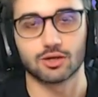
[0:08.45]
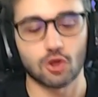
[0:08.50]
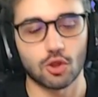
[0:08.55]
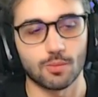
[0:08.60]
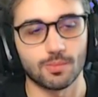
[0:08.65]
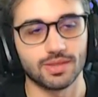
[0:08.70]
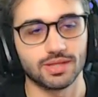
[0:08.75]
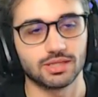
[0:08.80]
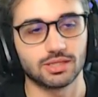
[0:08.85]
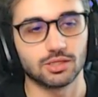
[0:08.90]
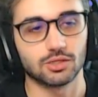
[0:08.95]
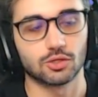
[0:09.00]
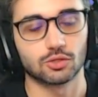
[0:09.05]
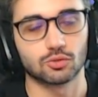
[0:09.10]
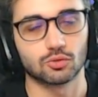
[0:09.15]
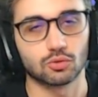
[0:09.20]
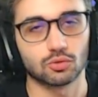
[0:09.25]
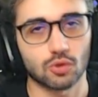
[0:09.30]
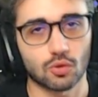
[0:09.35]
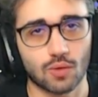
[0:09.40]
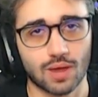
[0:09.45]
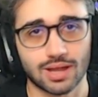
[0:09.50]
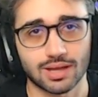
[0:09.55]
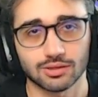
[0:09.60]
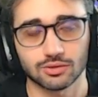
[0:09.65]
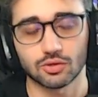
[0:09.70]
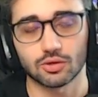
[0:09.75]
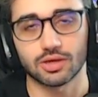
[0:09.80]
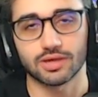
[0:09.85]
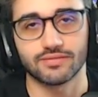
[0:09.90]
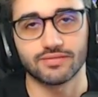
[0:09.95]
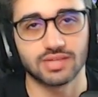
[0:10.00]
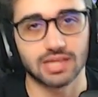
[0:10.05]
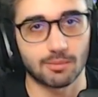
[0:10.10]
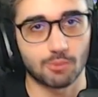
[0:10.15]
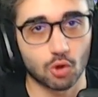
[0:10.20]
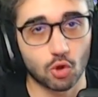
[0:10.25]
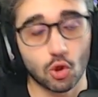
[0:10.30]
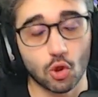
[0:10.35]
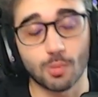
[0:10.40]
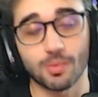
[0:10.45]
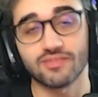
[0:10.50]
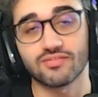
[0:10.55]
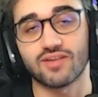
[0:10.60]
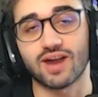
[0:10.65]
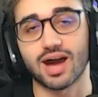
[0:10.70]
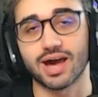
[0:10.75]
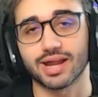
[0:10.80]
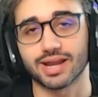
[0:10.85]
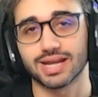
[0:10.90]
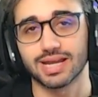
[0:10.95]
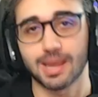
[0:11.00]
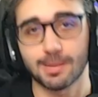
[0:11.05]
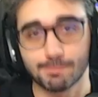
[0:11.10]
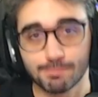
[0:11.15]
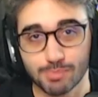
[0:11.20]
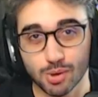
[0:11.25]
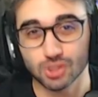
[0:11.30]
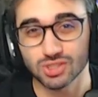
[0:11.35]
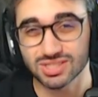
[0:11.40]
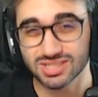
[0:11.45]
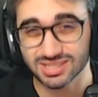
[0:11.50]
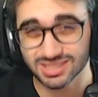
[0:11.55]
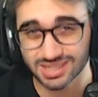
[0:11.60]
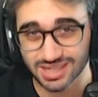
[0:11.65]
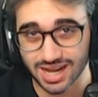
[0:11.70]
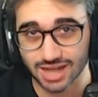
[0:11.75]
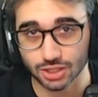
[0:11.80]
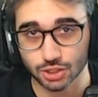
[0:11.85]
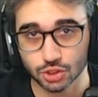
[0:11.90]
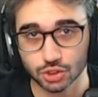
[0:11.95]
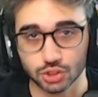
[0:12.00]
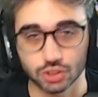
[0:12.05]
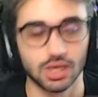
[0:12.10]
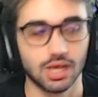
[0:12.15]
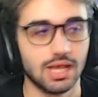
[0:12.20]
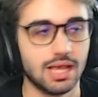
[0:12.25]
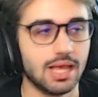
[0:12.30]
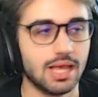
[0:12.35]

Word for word: commentino e tutto quanto e vediamo come fare la boss rush